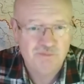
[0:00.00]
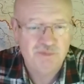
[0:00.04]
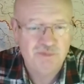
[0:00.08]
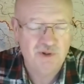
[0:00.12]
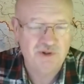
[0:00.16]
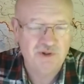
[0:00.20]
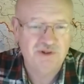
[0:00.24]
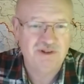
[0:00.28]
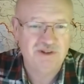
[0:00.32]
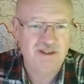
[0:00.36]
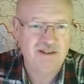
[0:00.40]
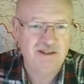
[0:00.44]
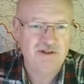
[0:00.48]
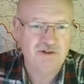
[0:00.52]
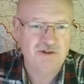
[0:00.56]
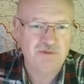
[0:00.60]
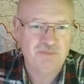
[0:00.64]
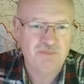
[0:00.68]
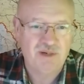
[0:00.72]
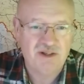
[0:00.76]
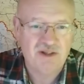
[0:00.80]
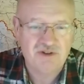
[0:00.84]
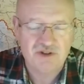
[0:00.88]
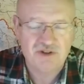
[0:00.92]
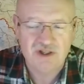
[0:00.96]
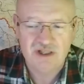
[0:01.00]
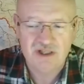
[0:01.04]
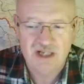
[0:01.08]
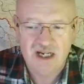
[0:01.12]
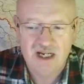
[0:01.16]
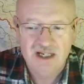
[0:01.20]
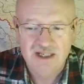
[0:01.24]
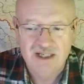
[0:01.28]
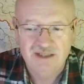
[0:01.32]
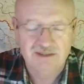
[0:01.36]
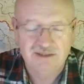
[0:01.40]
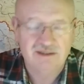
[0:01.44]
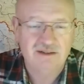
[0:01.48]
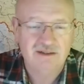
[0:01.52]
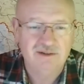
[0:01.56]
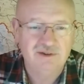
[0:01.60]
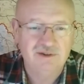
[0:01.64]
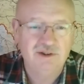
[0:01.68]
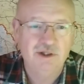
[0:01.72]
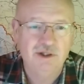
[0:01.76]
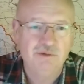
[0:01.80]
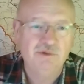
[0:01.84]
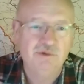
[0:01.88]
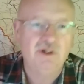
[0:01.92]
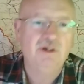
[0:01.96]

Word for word: politykę odprężenia z Rosją.